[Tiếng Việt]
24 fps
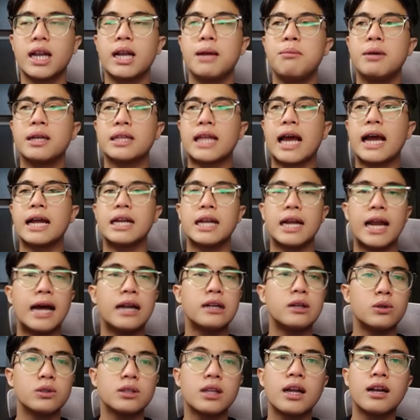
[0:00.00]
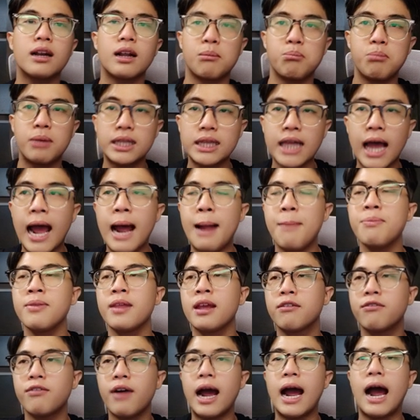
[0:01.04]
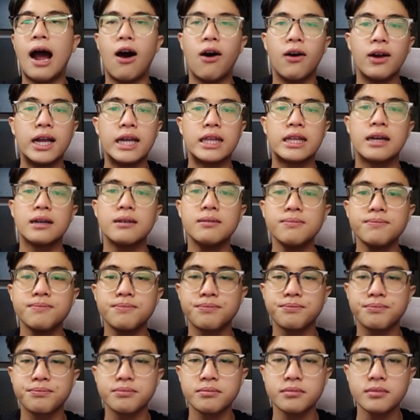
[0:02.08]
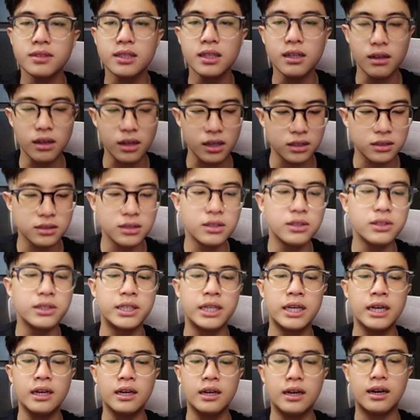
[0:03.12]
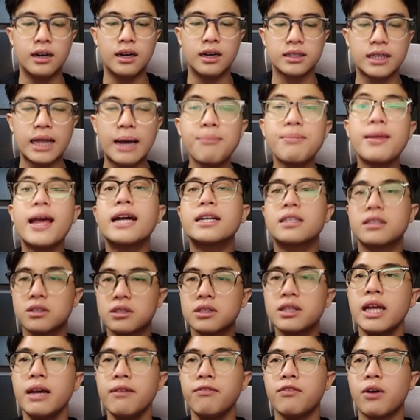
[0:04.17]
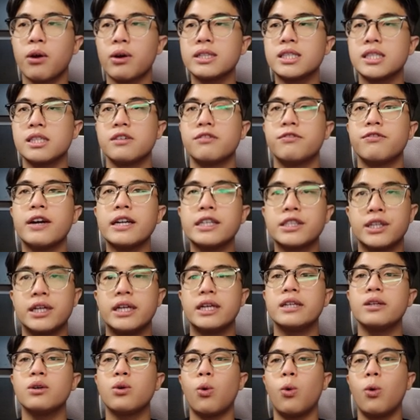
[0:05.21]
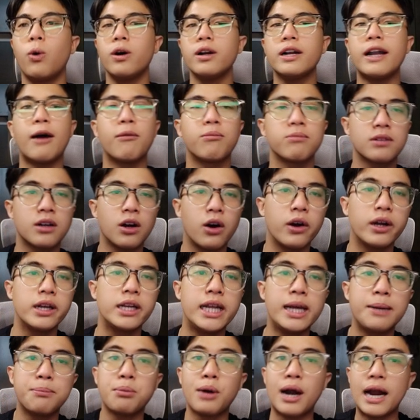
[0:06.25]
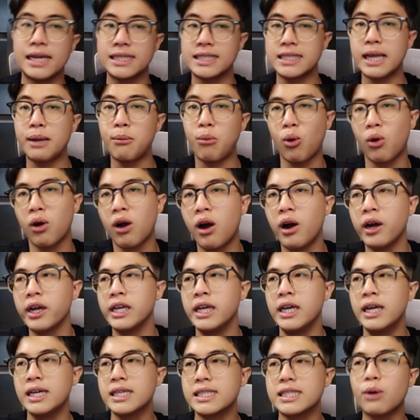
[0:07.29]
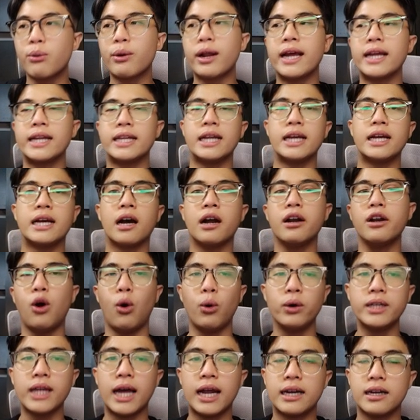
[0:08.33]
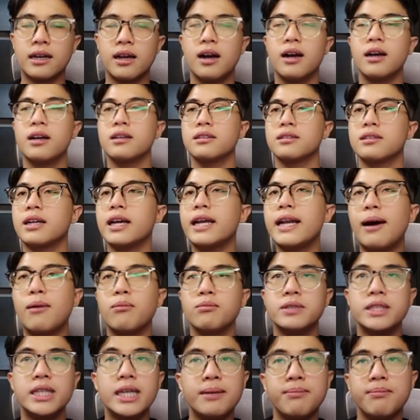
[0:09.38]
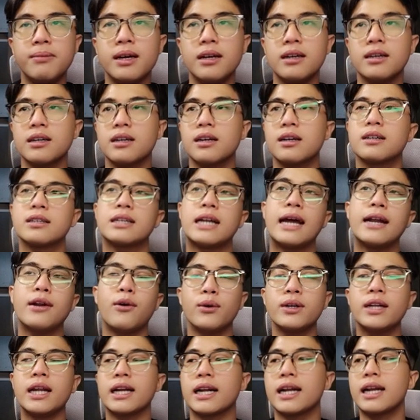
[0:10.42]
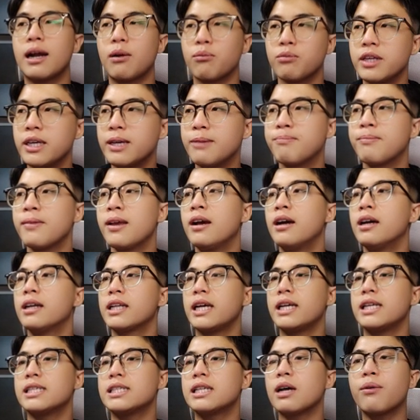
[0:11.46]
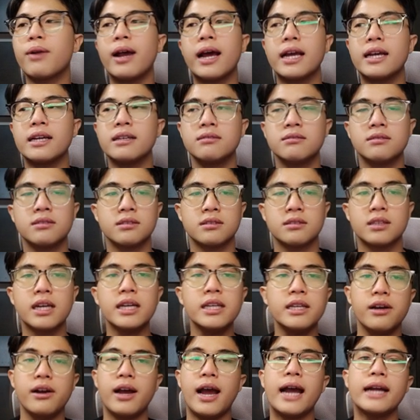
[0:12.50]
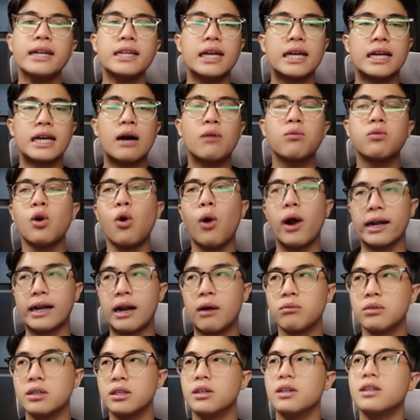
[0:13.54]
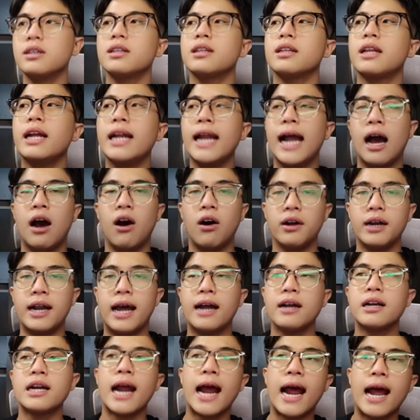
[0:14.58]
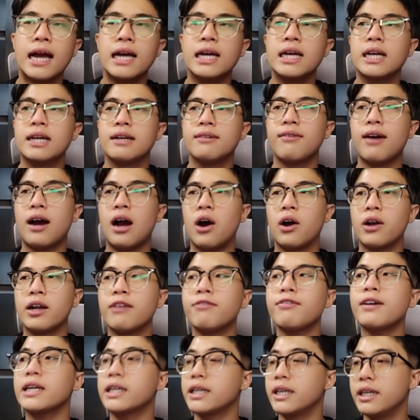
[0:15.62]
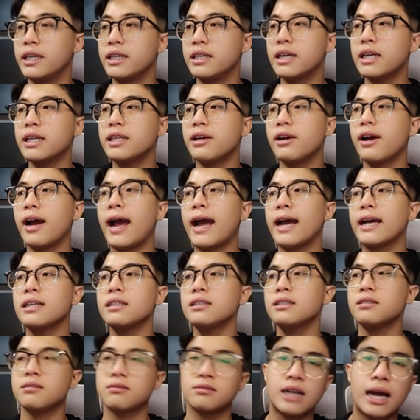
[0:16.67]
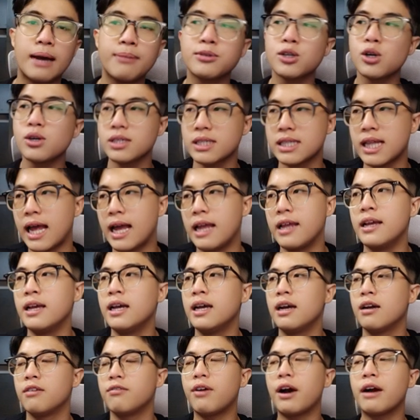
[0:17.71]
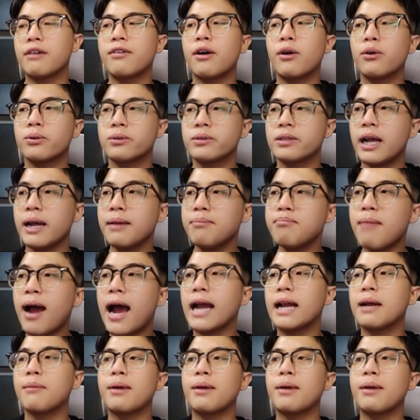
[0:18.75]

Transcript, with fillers: điểm hiện tại thì đã đổi tên thành Meta và họ là những người Ờ, tham gia trực tiếp vào cái sự phát triển của đồng coin Libra stablecoin sau này thì có đổi thành uh, cái đồng Diêm á uh, đã đổi thành cái đồng Diêm thì sau này cái dự án này không có hoạt động nữa thế là họ đã ra và họ đã phát triển cái dự án Upsource này và vào tháng 3 năm